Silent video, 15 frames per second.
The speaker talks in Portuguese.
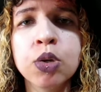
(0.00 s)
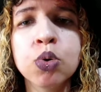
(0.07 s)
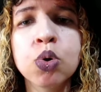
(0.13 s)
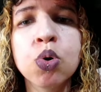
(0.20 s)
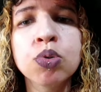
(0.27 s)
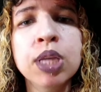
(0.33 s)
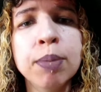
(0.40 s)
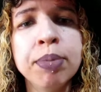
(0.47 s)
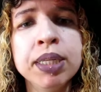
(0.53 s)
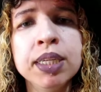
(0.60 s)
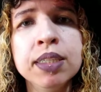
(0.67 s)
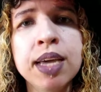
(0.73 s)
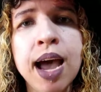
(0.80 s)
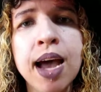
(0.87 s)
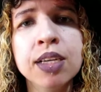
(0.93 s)
em
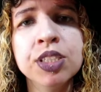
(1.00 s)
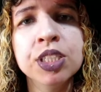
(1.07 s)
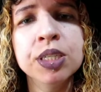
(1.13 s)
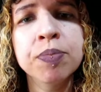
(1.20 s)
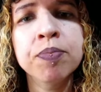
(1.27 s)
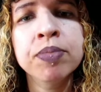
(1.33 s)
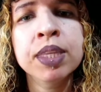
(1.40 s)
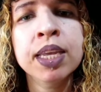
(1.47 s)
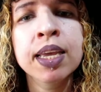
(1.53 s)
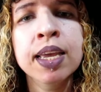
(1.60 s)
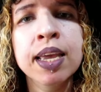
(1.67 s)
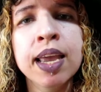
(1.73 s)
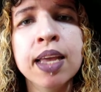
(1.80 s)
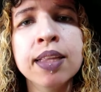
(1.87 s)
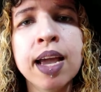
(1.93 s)
contabilidade.
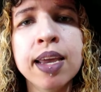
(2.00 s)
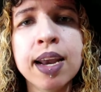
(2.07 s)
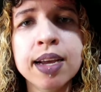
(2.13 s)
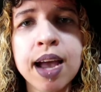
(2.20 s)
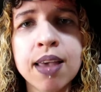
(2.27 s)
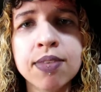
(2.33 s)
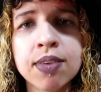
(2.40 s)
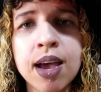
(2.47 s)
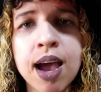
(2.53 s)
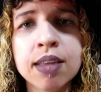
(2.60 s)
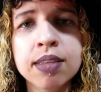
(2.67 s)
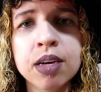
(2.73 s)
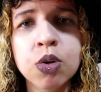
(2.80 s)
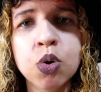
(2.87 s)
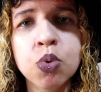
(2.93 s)
Ela era
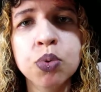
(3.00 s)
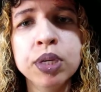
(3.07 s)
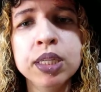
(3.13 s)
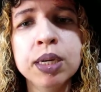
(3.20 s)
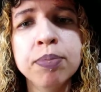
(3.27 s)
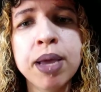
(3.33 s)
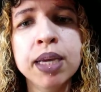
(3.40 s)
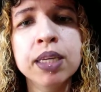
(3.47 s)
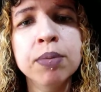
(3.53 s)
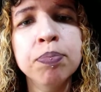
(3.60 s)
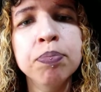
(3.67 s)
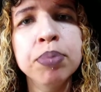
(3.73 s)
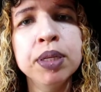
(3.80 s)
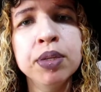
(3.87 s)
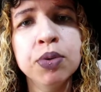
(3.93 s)
casada com William
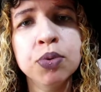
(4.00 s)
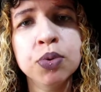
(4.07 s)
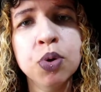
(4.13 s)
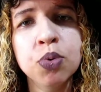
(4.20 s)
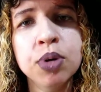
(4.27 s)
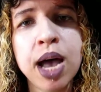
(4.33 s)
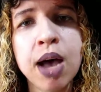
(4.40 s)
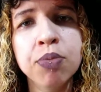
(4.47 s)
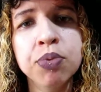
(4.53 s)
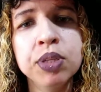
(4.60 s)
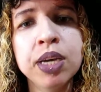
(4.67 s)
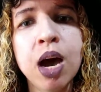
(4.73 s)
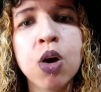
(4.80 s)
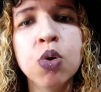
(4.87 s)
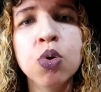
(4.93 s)
McPherson
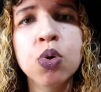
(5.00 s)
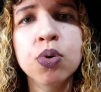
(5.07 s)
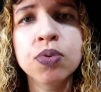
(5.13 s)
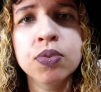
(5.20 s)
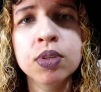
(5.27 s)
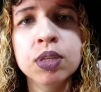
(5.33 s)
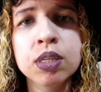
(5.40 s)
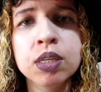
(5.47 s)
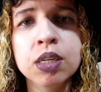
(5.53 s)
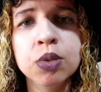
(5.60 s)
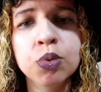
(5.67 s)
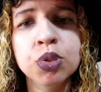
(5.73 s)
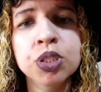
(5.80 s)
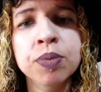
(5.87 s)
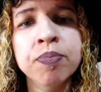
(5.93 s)
havia 11
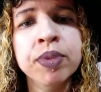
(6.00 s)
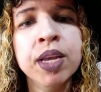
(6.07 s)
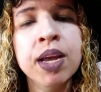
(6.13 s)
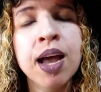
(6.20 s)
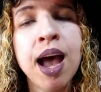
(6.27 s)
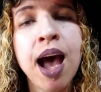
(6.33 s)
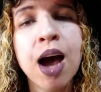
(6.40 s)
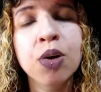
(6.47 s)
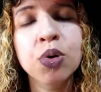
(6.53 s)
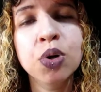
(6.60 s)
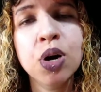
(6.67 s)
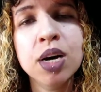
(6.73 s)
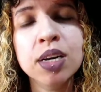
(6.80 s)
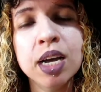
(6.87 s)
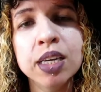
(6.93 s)
anos.
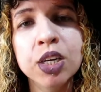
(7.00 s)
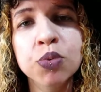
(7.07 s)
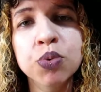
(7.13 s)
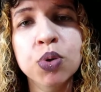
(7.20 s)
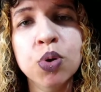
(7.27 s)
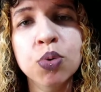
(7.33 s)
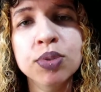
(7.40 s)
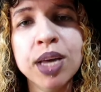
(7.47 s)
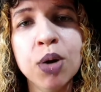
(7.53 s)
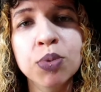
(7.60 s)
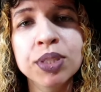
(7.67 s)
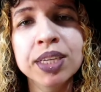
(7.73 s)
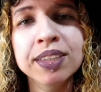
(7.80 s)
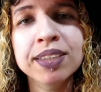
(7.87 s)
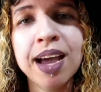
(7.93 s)
Agora eu vou contar
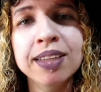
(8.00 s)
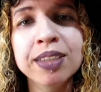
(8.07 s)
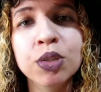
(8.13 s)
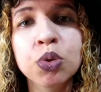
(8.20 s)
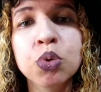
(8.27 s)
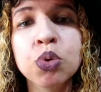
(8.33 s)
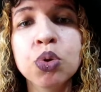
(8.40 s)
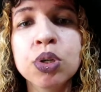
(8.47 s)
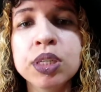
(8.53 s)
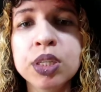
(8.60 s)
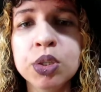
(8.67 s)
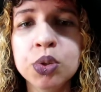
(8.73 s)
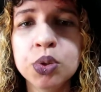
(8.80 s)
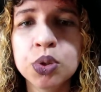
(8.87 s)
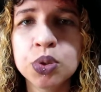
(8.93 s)
um detalhe
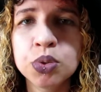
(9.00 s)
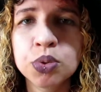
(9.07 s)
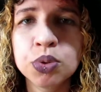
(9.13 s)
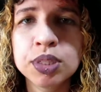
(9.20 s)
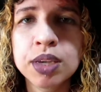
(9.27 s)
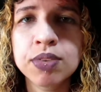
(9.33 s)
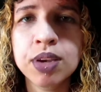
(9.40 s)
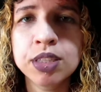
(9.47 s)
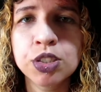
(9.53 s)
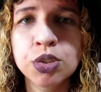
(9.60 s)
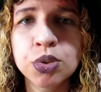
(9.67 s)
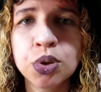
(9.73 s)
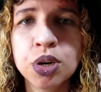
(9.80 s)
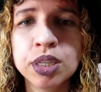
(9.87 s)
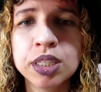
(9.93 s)
curioso dessa
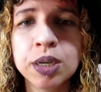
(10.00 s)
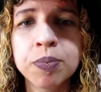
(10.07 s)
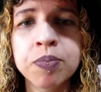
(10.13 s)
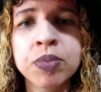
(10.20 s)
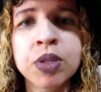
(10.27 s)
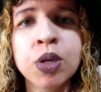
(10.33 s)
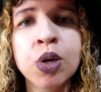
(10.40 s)
história.